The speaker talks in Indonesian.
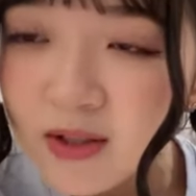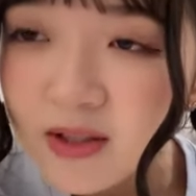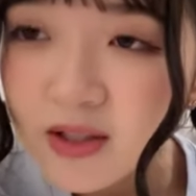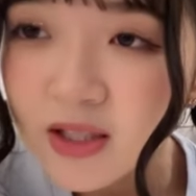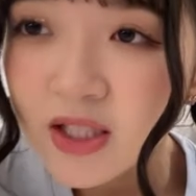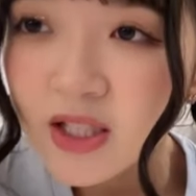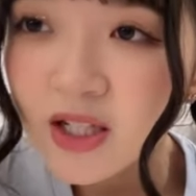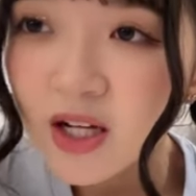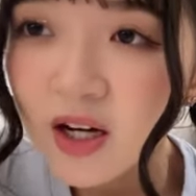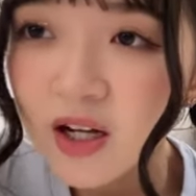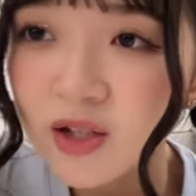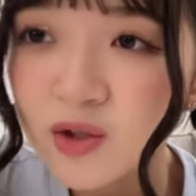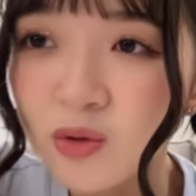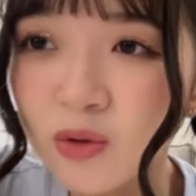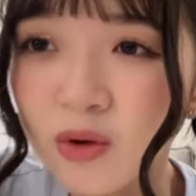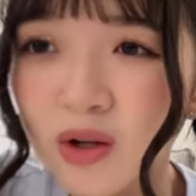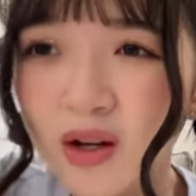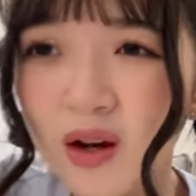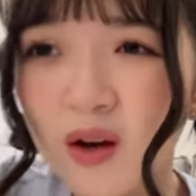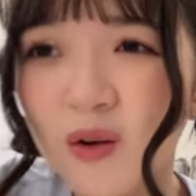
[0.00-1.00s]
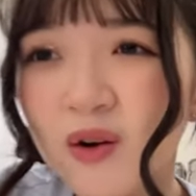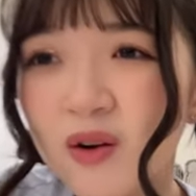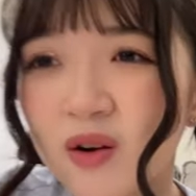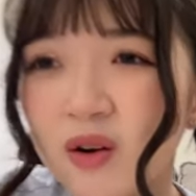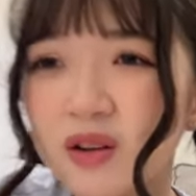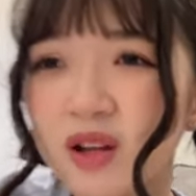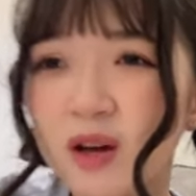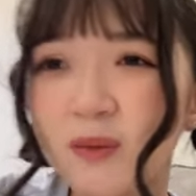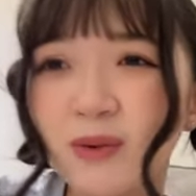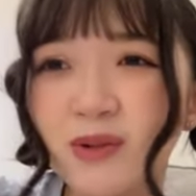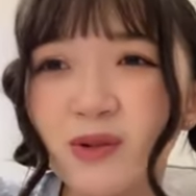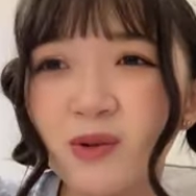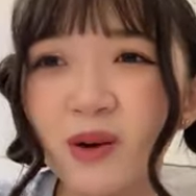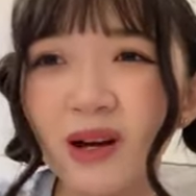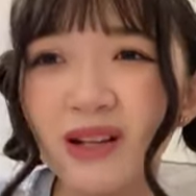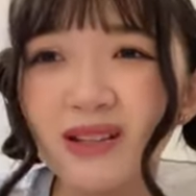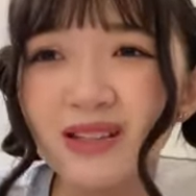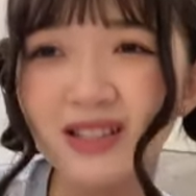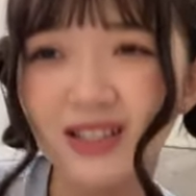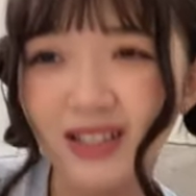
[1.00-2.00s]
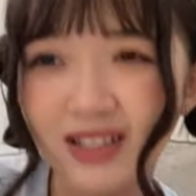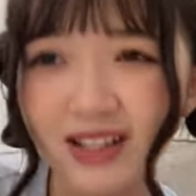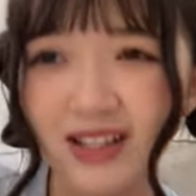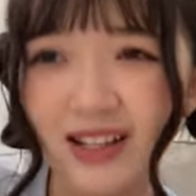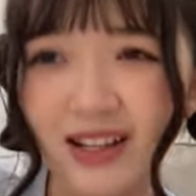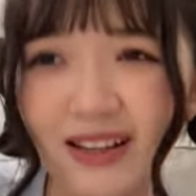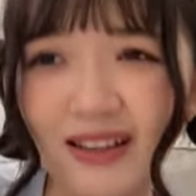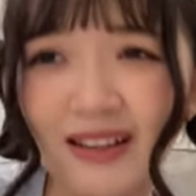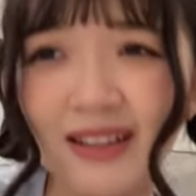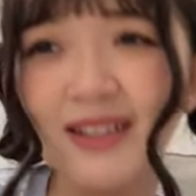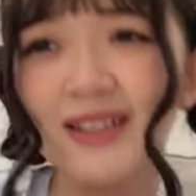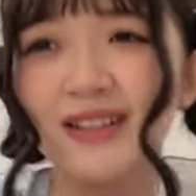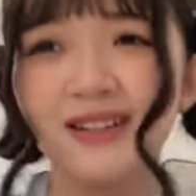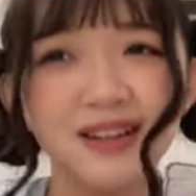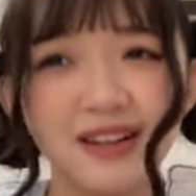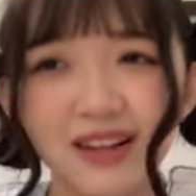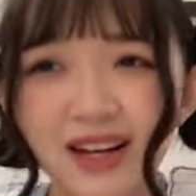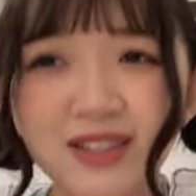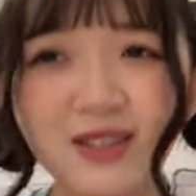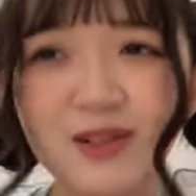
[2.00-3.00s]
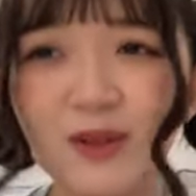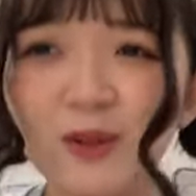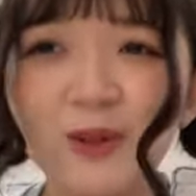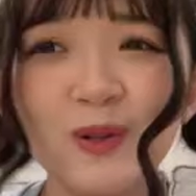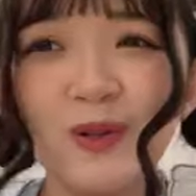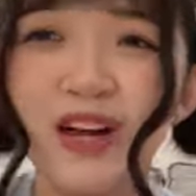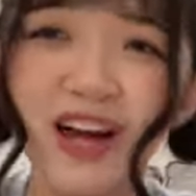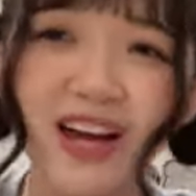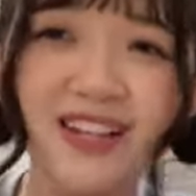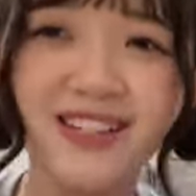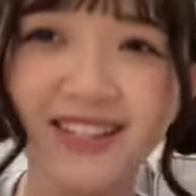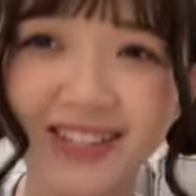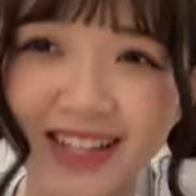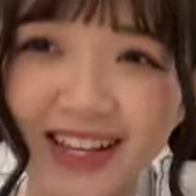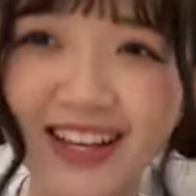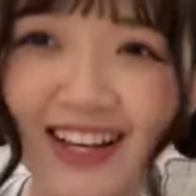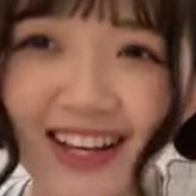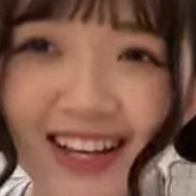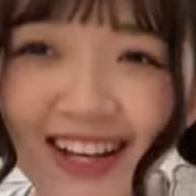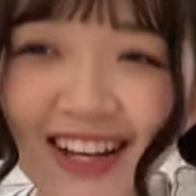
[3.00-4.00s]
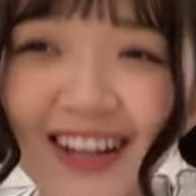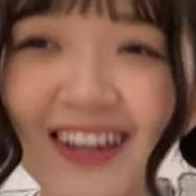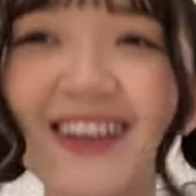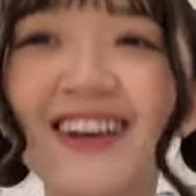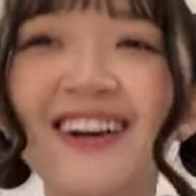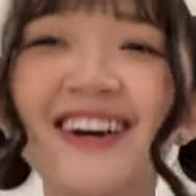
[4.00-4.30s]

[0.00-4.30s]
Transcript: Julia nggak suka horor tapi suka cilin enggak juga sih